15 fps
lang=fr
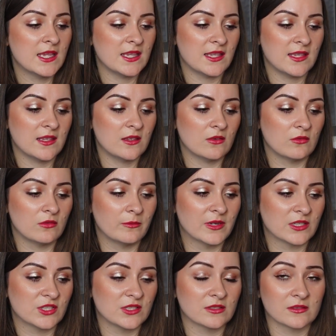Et euh,
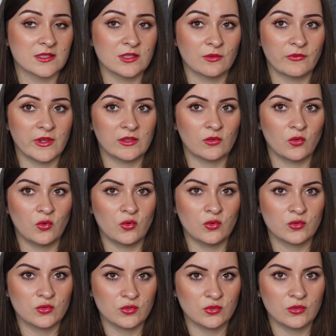bah, j'ai senti en fait
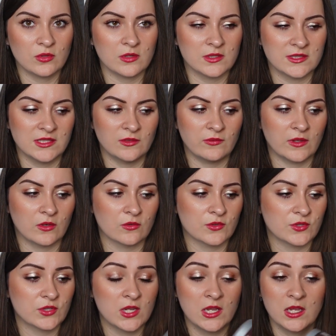aucune
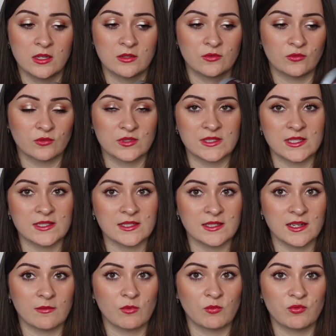différence. Donc ça, c'est
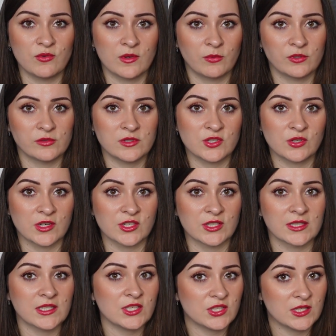clairement plus un produit que je
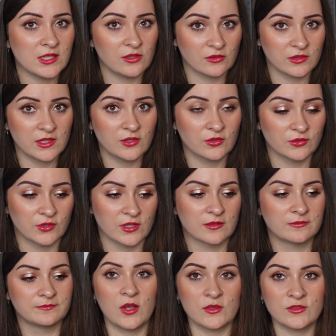rachèterai chez Yankee Candle.
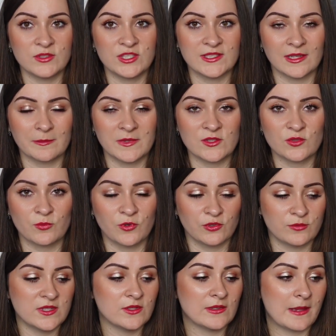Ensuite, j'ai terminé ce
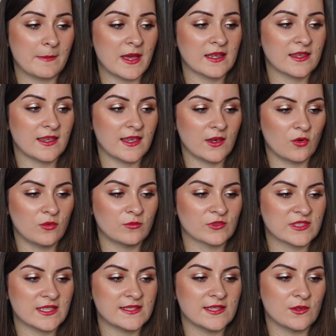produit de la marque Hero.
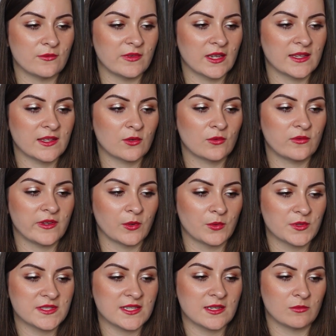Donc ça, c'est le vernis reflet
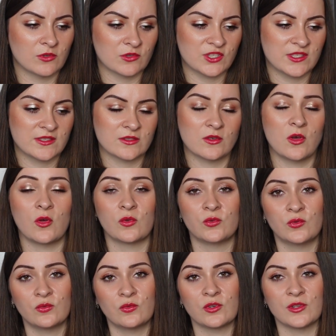rosé et blanchissant
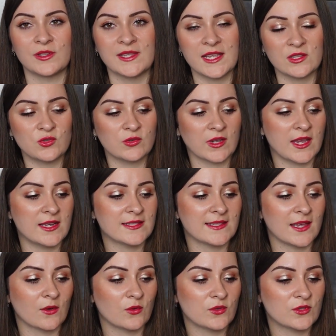d'ongles naturel.
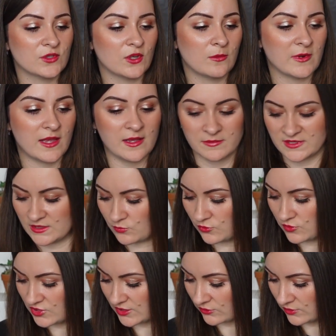Ça ressemble un petit
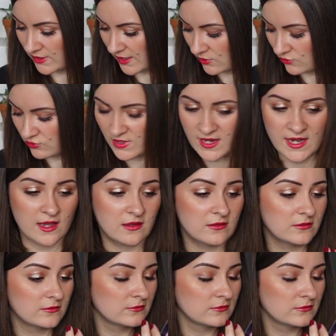peu... J'ai un truc qui a coulé là.